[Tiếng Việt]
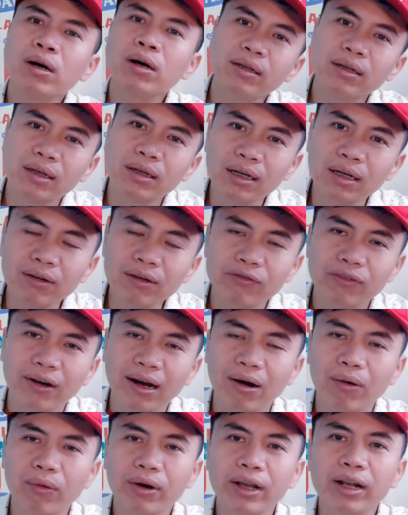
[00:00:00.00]
nữa
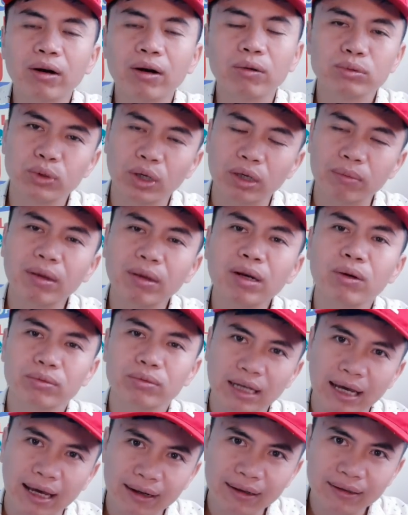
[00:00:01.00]
vào cái câu chuyện bất động
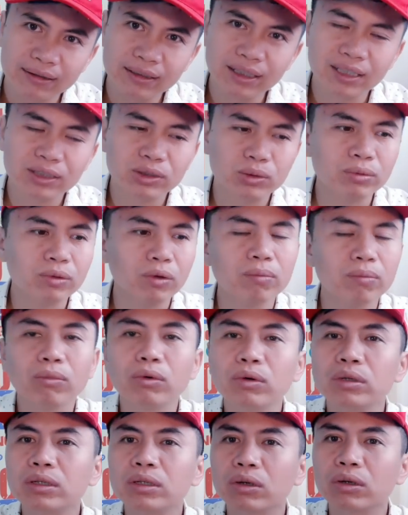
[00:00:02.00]
sản nhưng chúng tôi
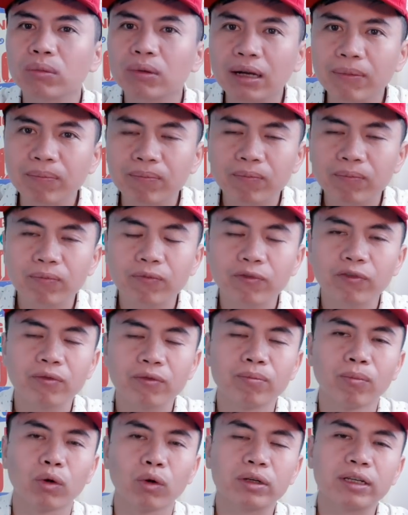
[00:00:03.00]
muốn cung cấp
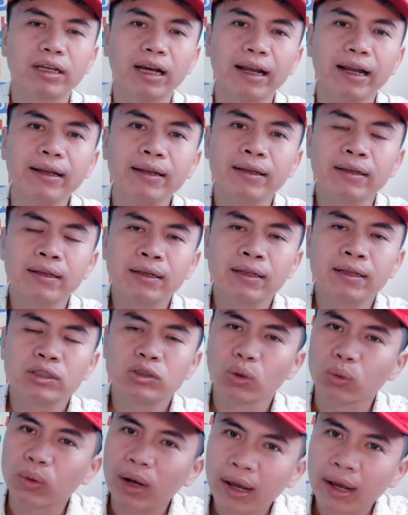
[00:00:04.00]
một cái
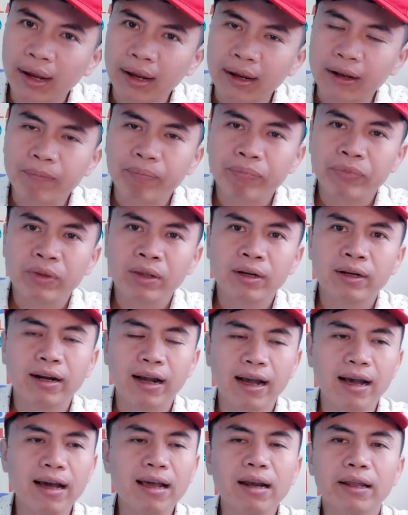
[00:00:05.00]
chủ đề
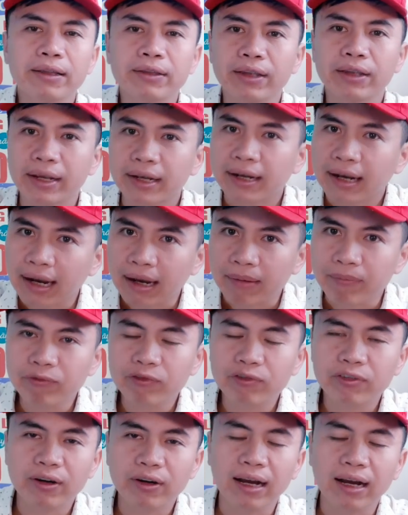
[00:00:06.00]
khá là nhạy
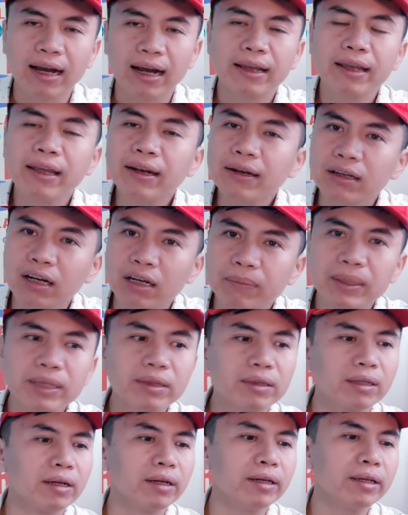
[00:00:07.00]
cảm và ít người biết
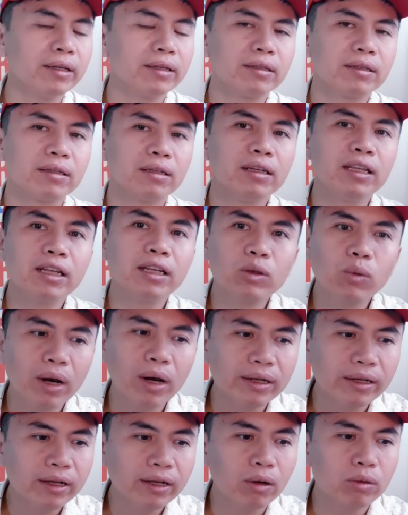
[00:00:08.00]
tới liên
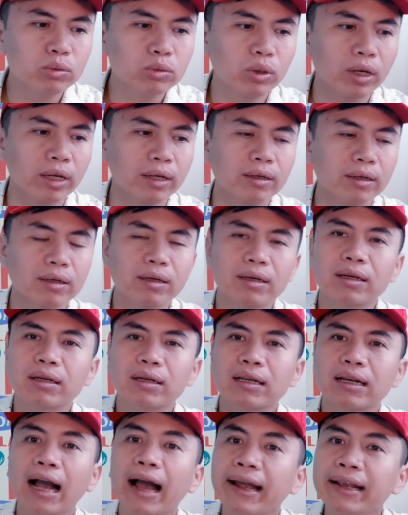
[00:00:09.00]
quan đến câu chuyện
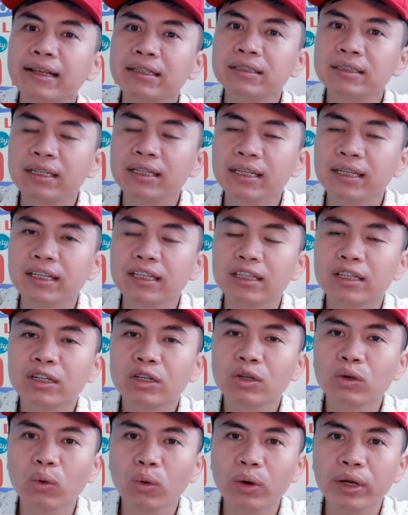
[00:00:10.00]
cái gì
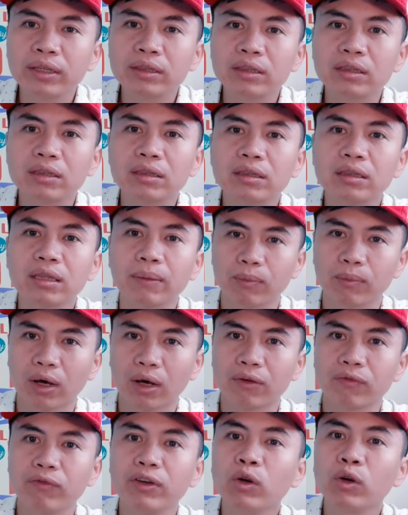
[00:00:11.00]
nuôi tập
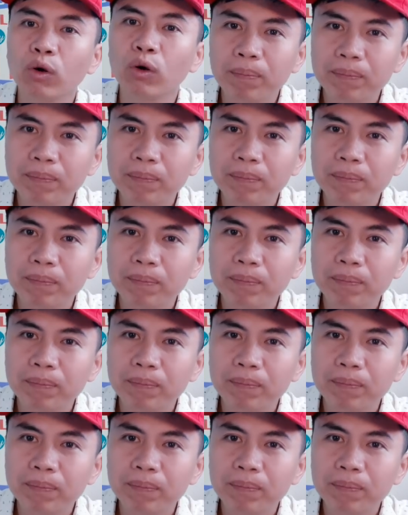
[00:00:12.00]
đoàn Vinhub